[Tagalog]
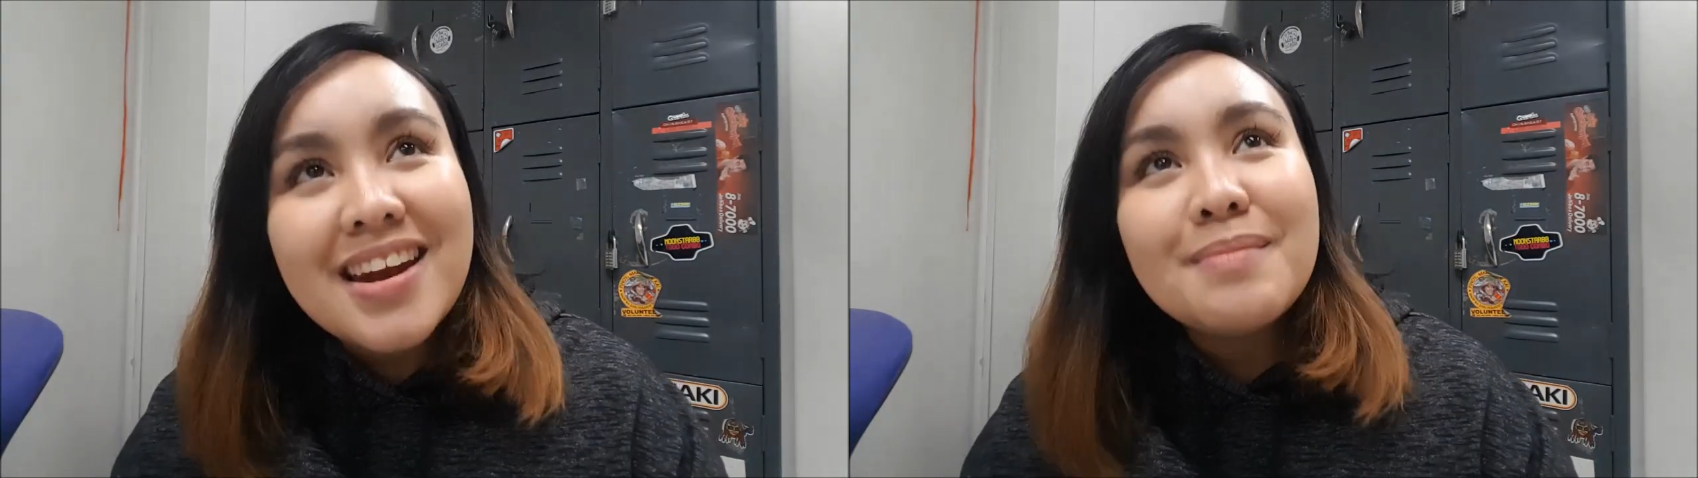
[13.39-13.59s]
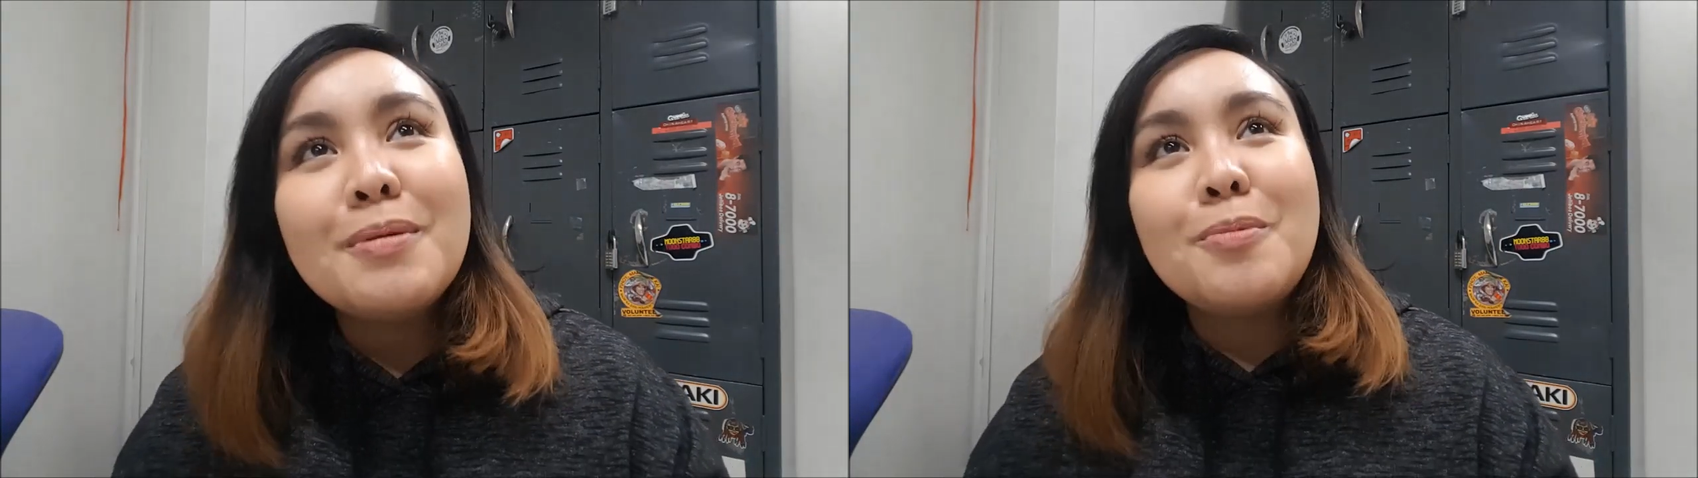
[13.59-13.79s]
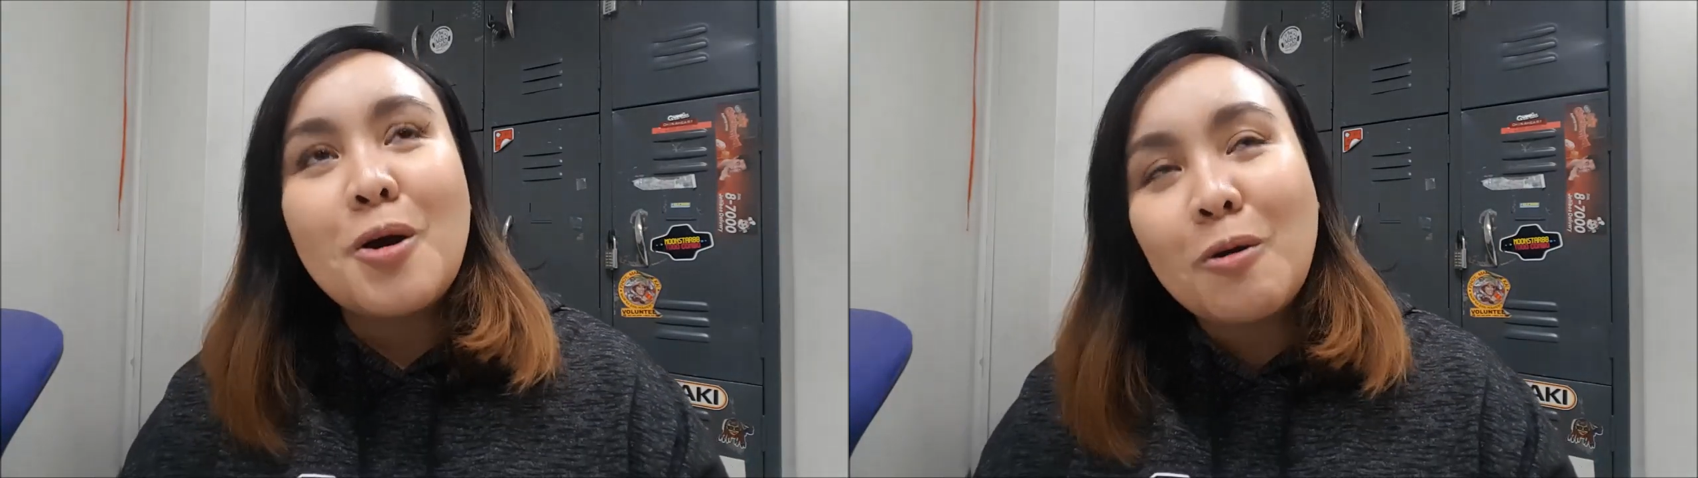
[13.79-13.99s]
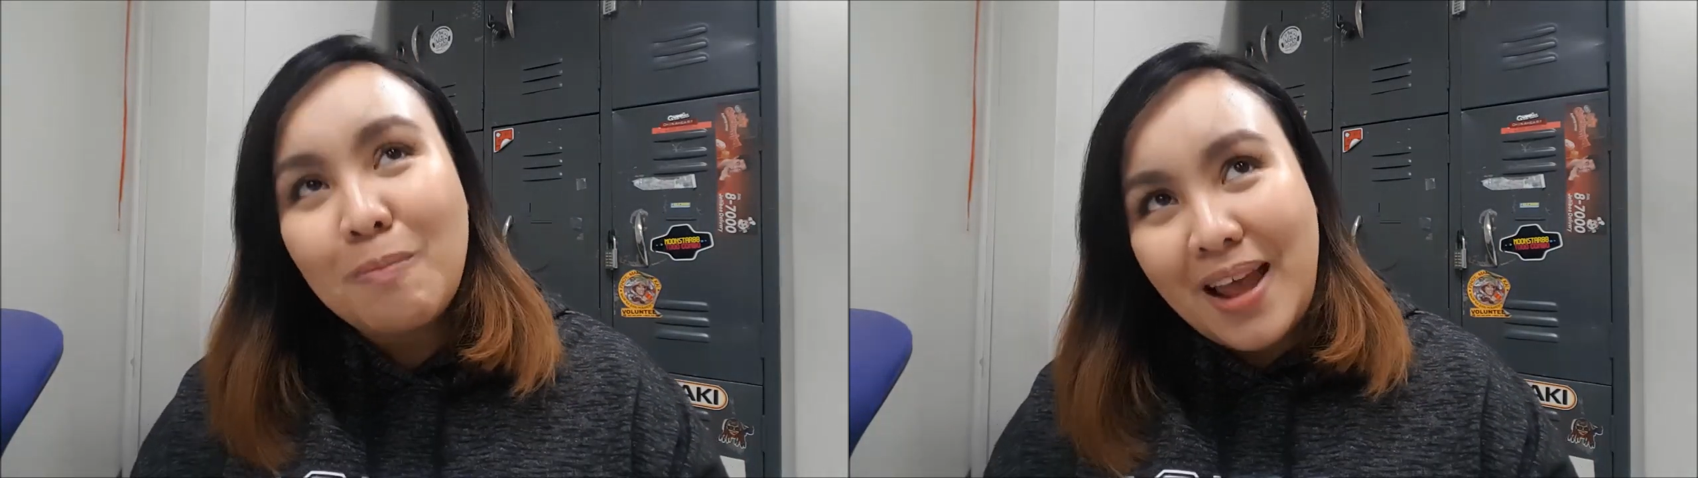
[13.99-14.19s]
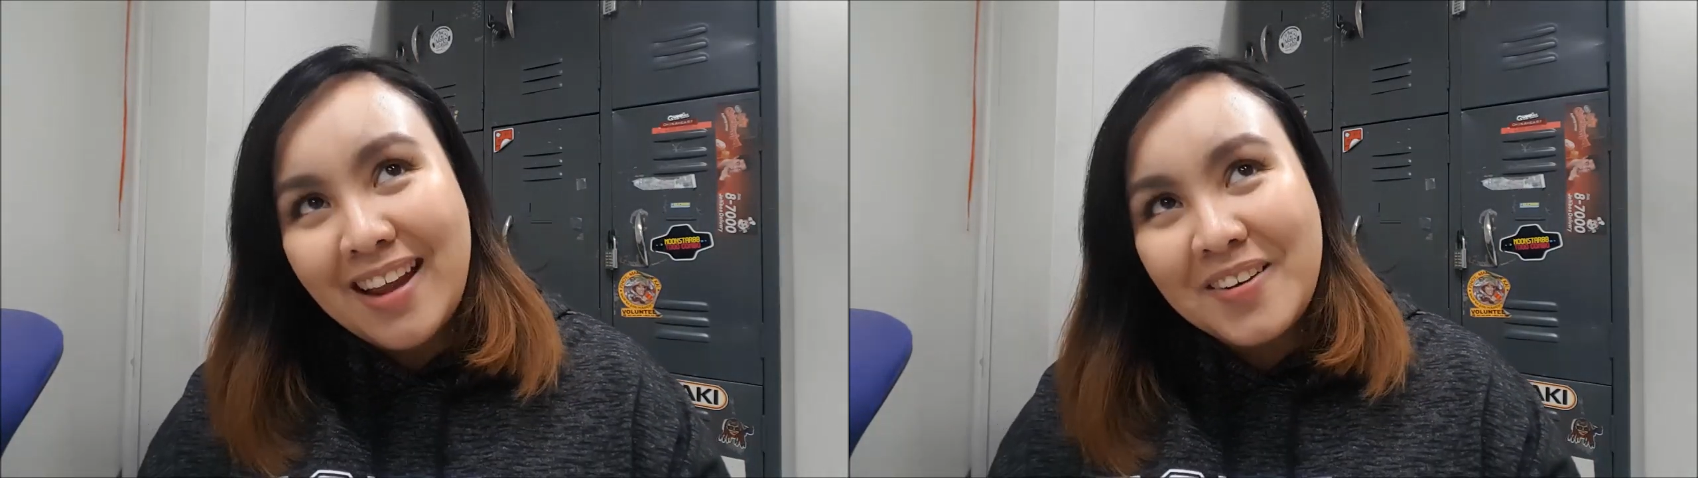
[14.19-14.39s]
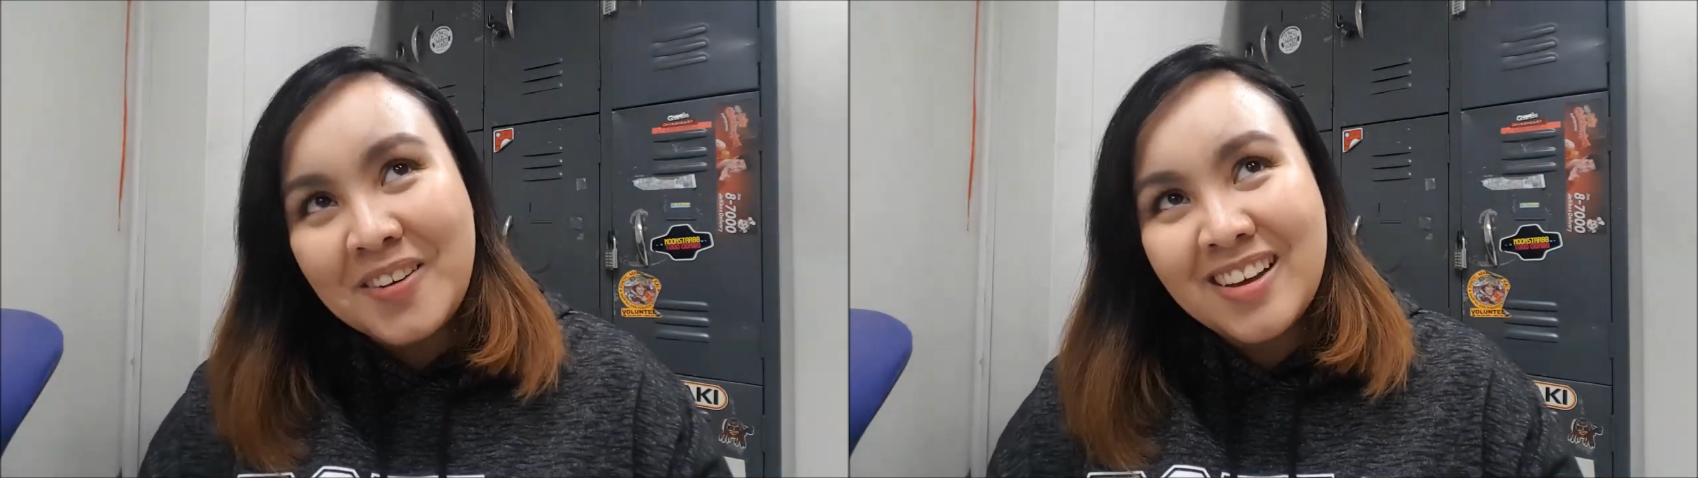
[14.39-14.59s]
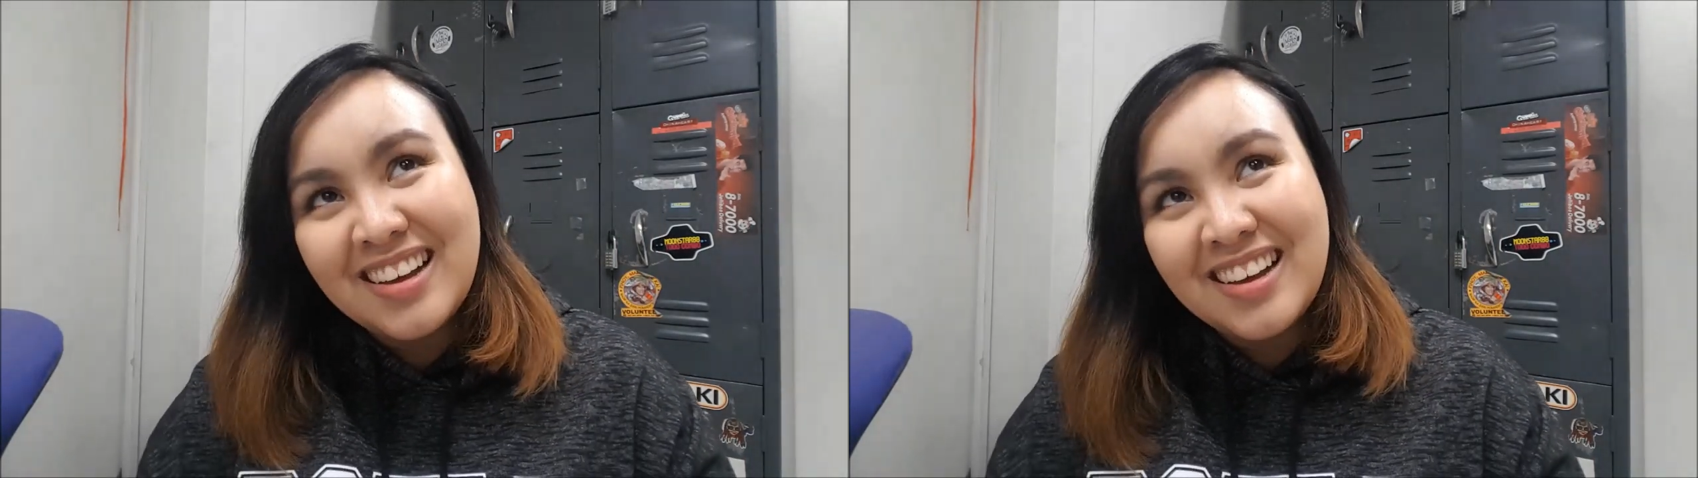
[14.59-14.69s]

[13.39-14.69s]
na naman po akong plano